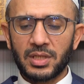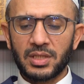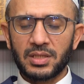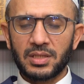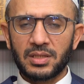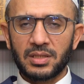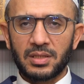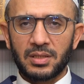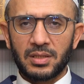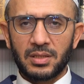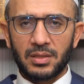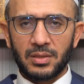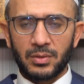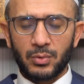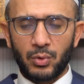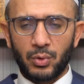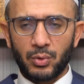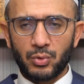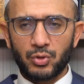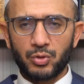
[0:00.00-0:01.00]
Onları
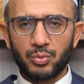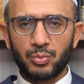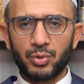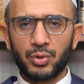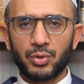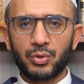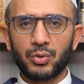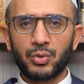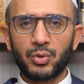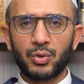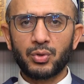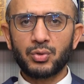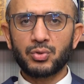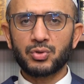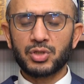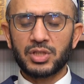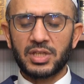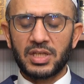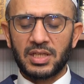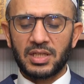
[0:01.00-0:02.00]
konuşmuyor
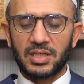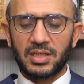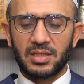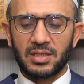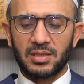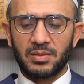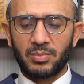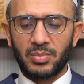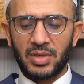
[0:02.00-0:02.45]
görünce